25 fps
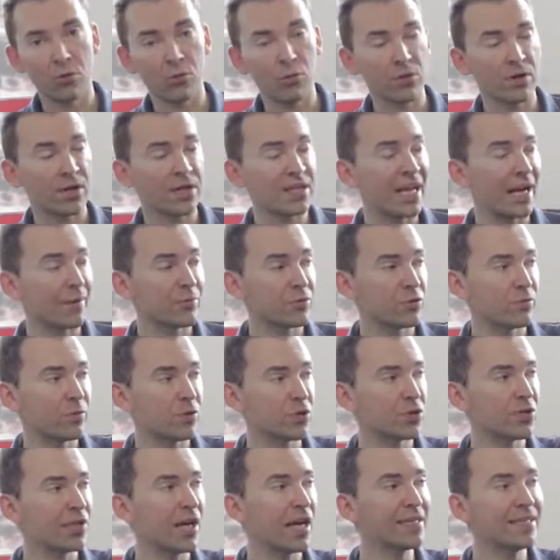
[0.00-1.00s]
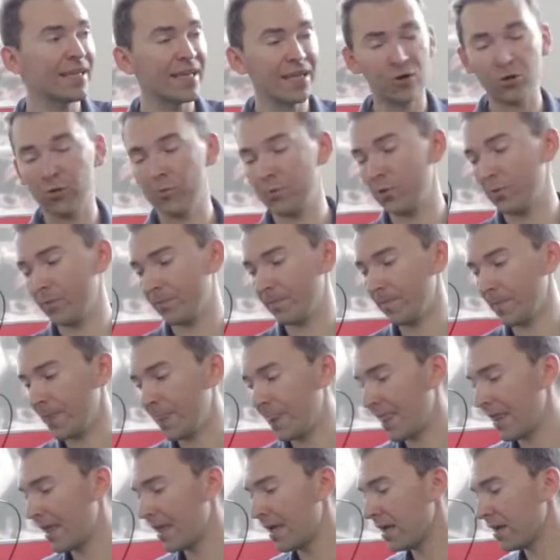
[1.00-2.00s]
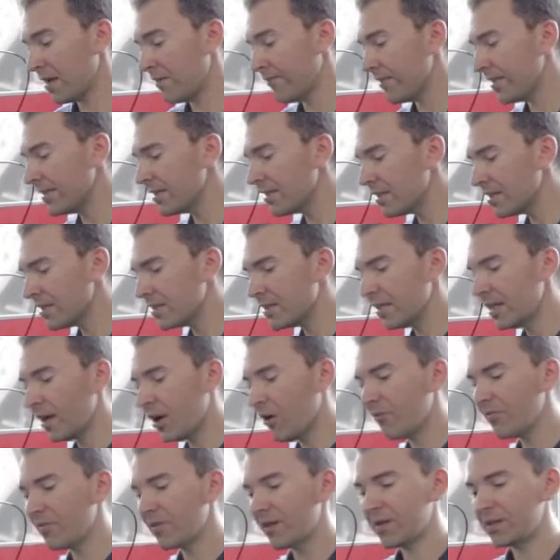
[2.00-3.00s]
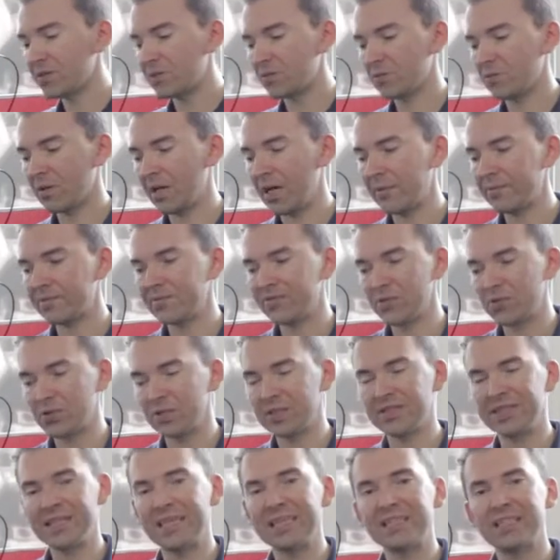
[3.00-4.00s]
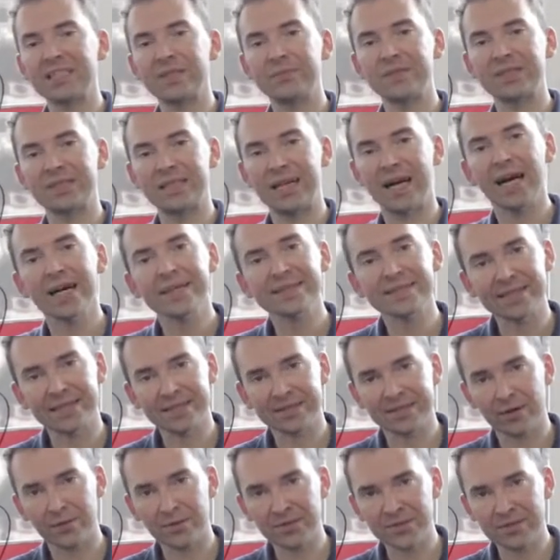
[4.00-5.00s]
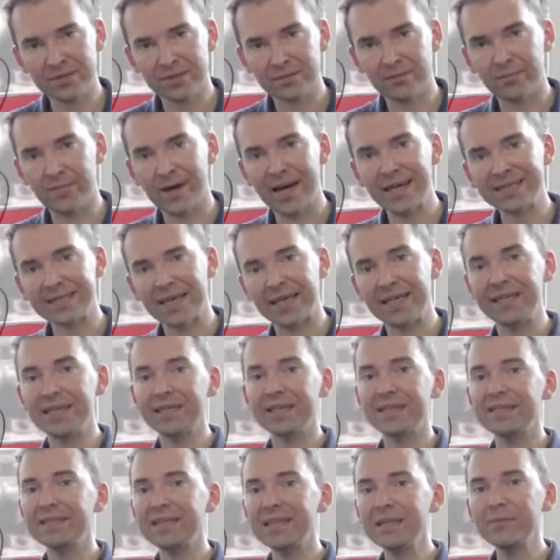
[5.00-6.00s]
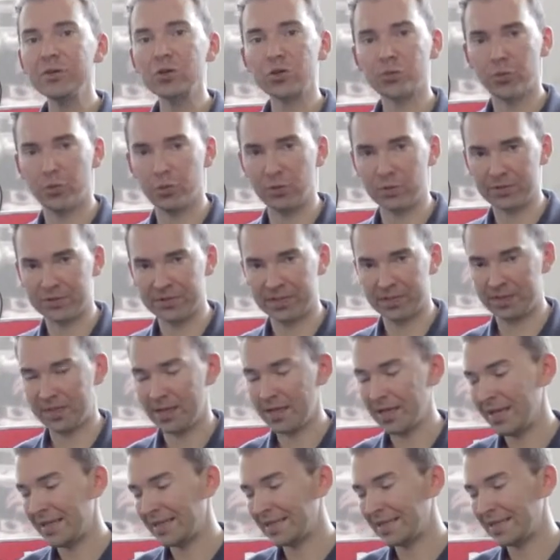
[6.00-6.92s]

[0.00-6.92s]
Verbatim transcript: Oder ihr habt zum Beispiel eine Anhängkupplung. Wenn ihr eine Laufleistung habt zwischen 60 bis 80.000, macht eine Getriebespülung Sinn.